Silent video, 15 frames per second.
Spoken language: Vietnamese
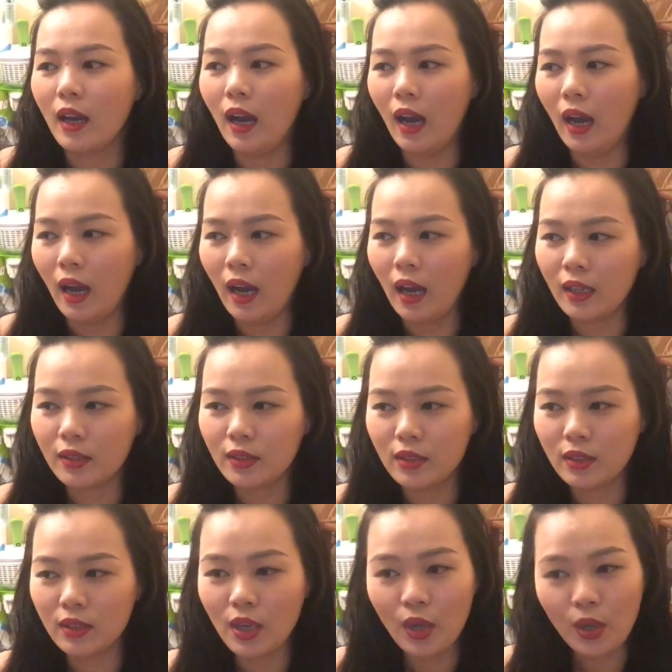à,
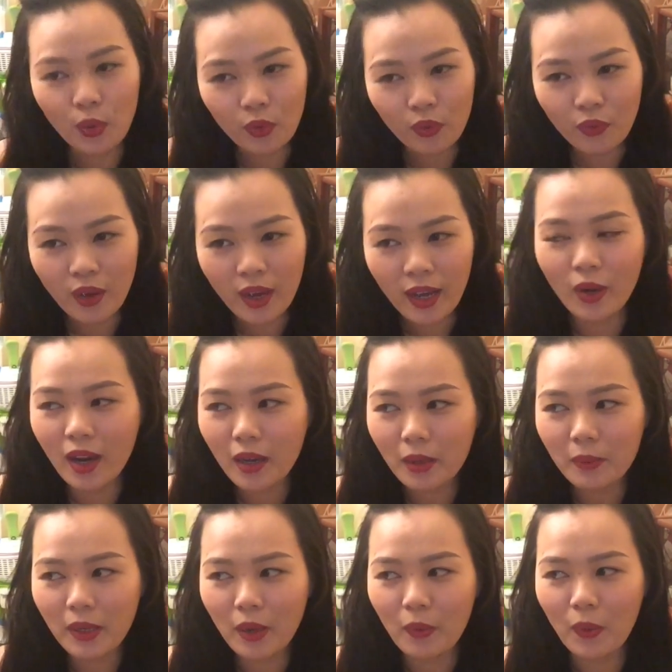chiều về đó
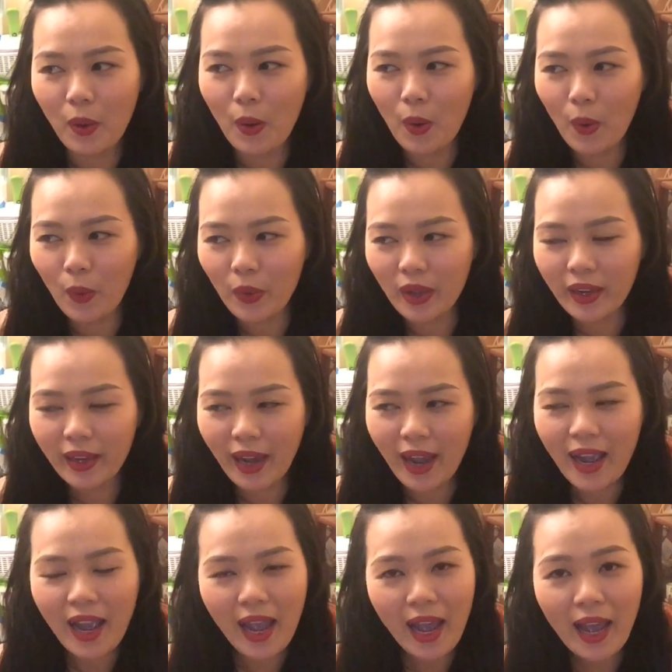bắt đầu ngồi
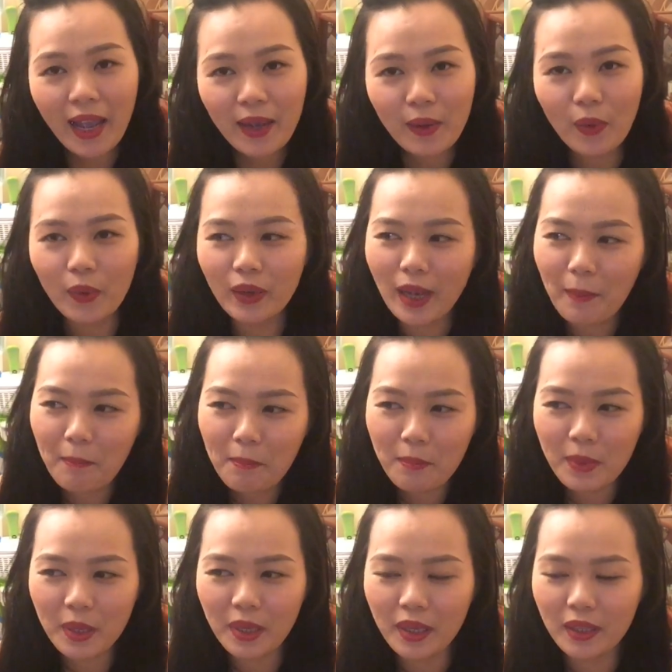cả hai ngồi ngắm
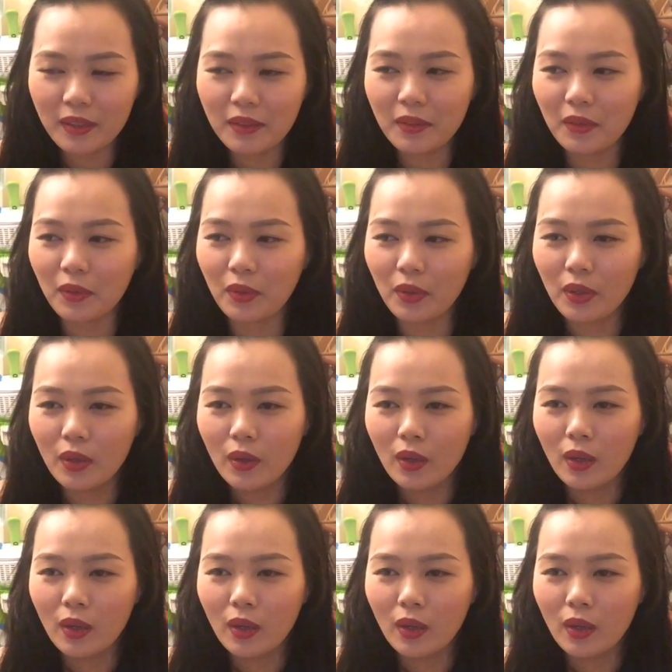biển, rồi